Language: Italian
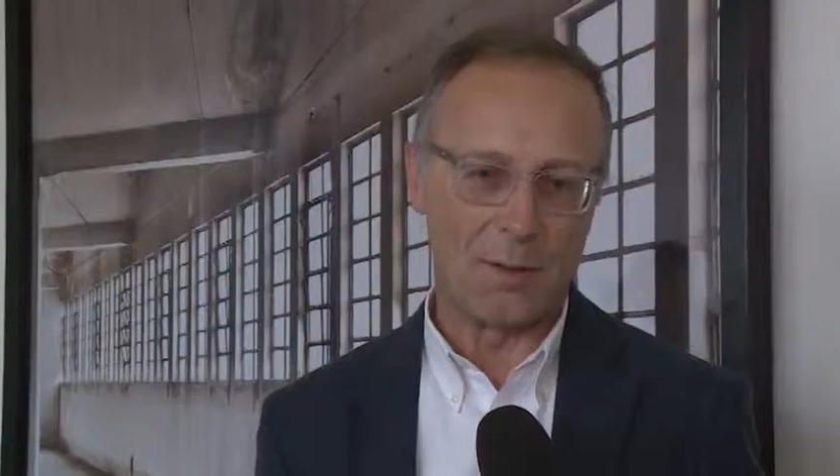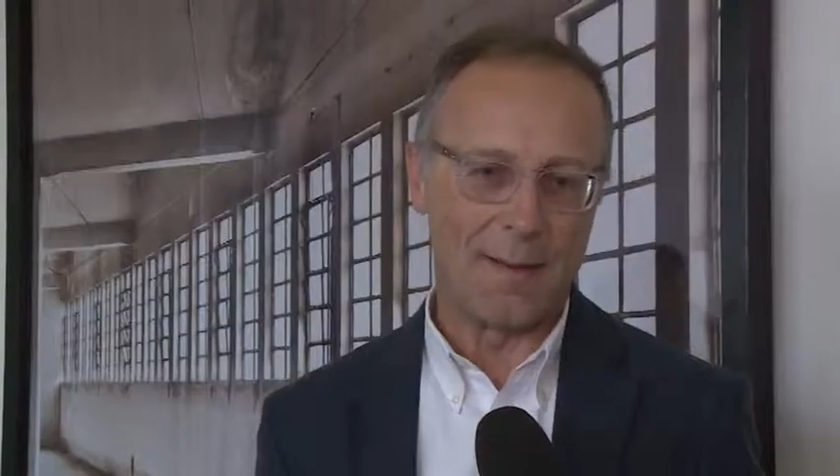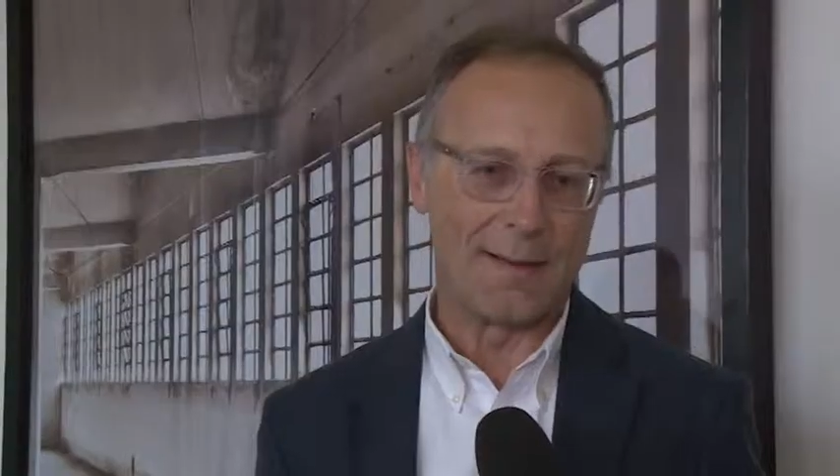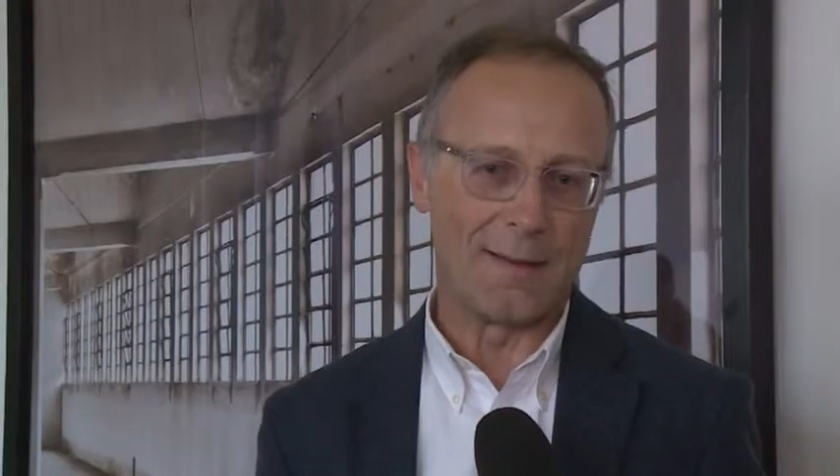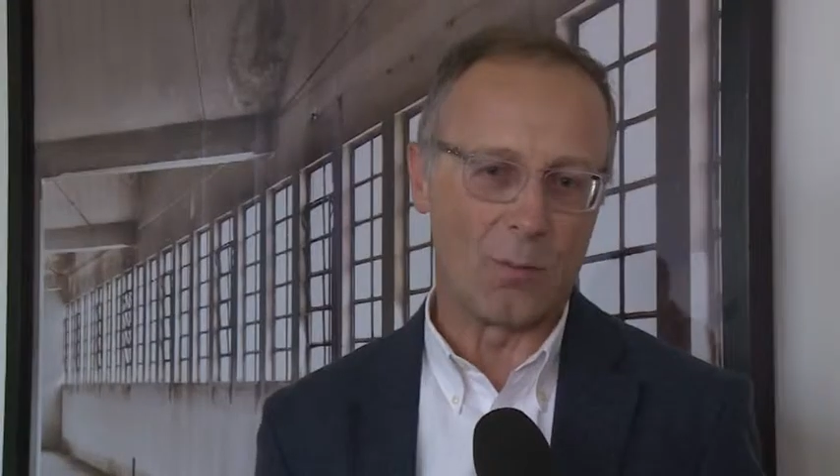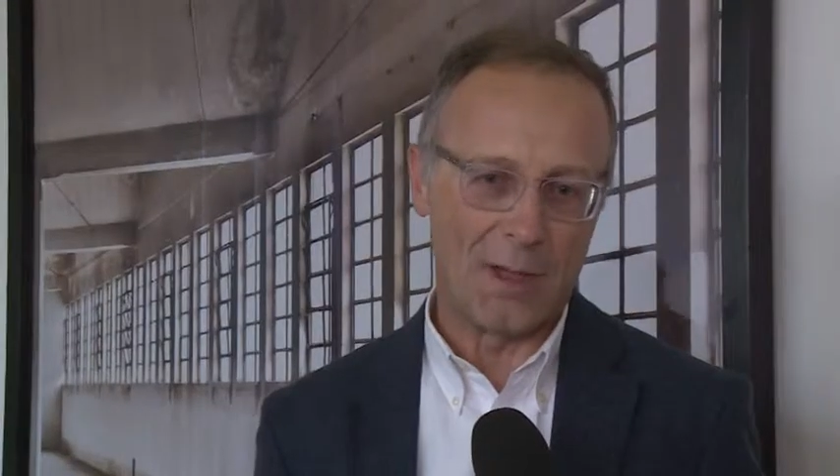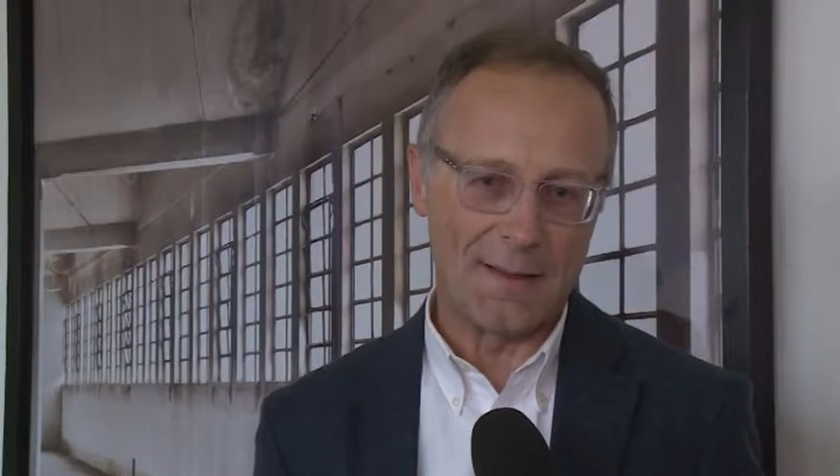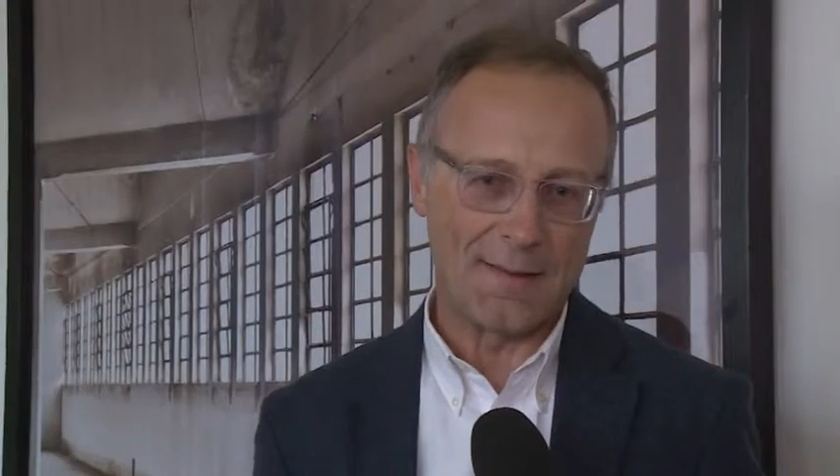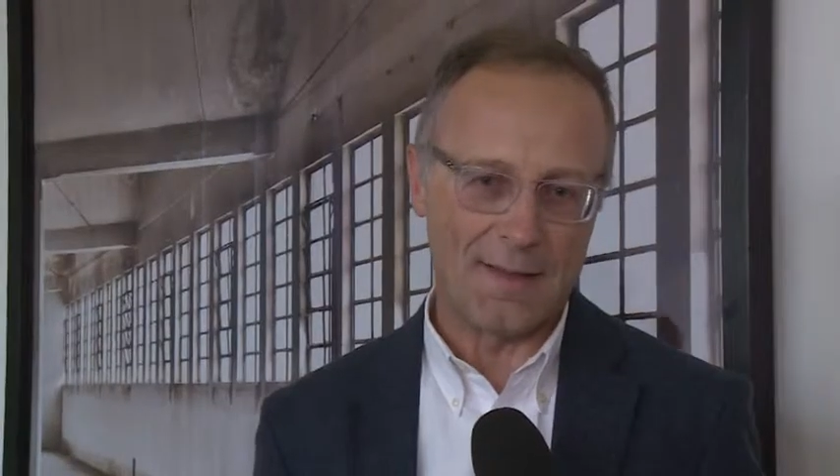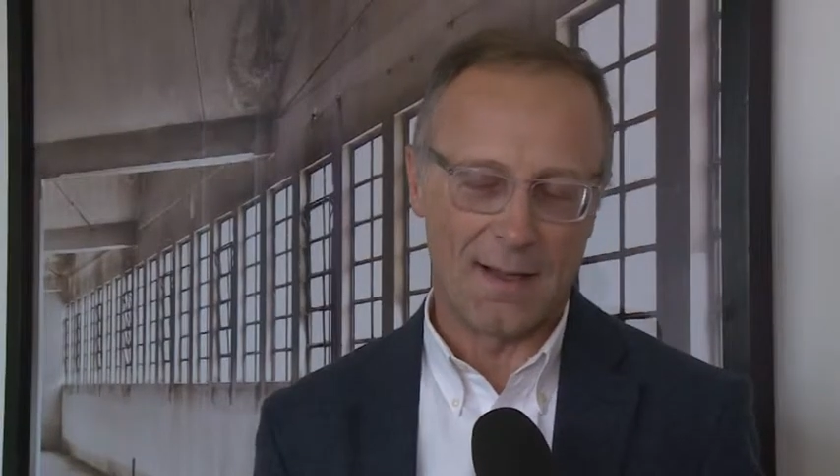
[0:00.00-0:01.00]
di
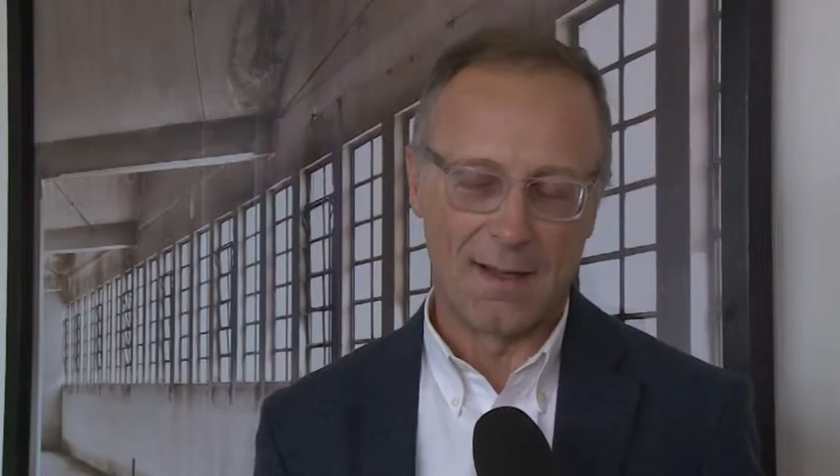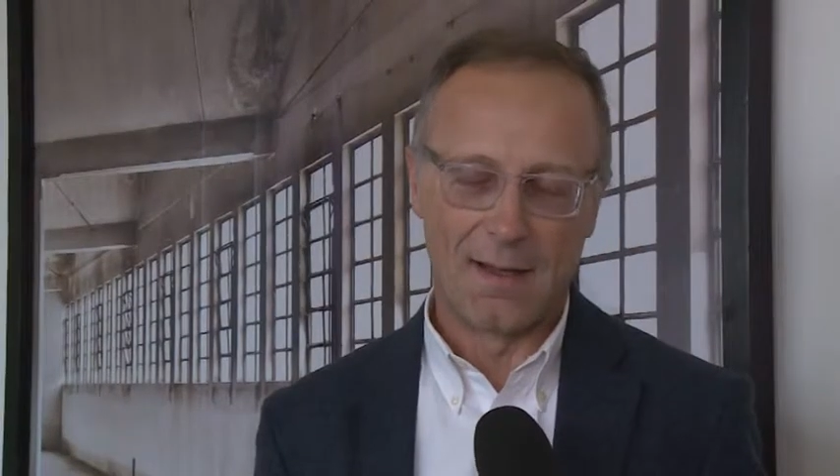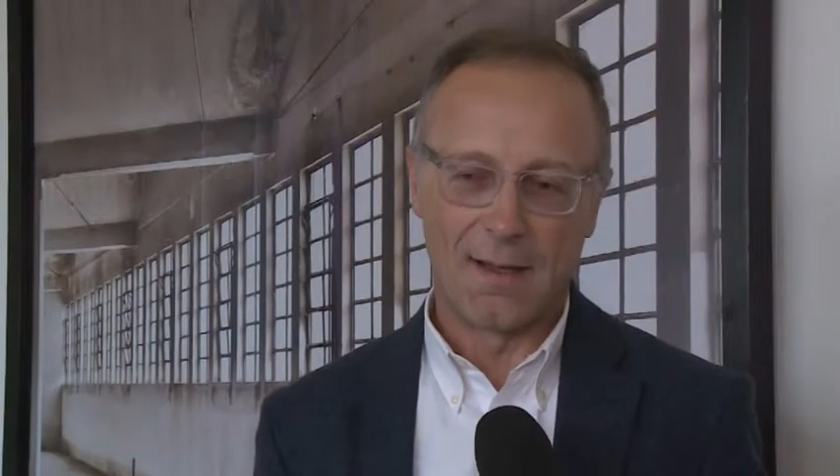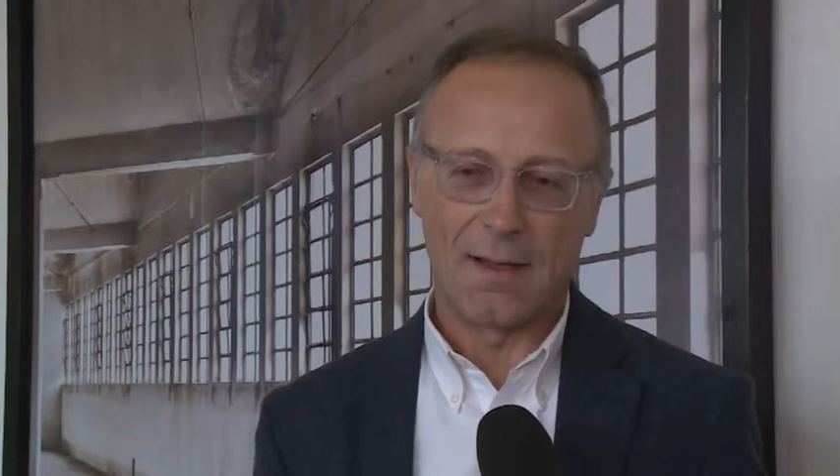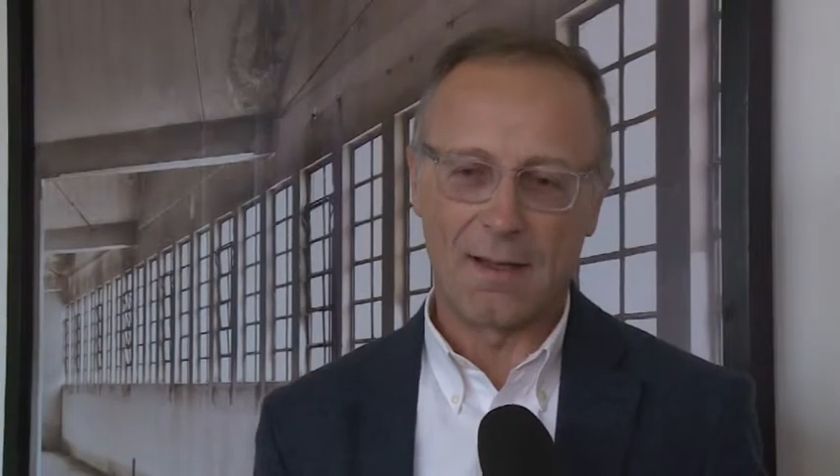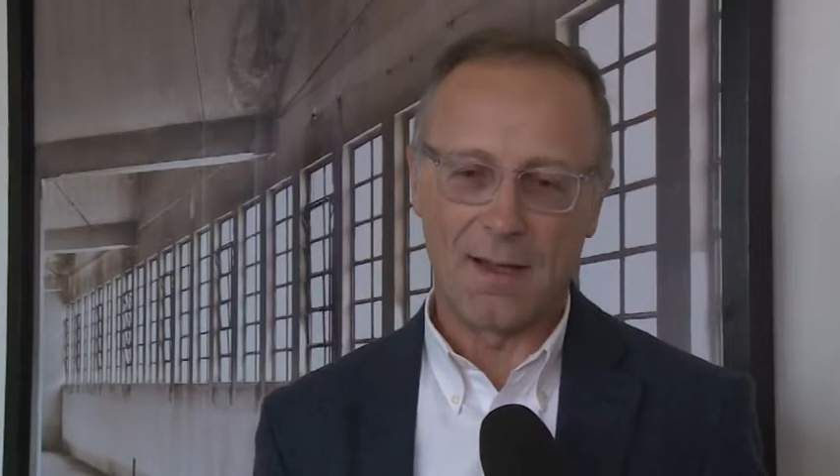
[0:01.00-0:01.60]
meritevolezza che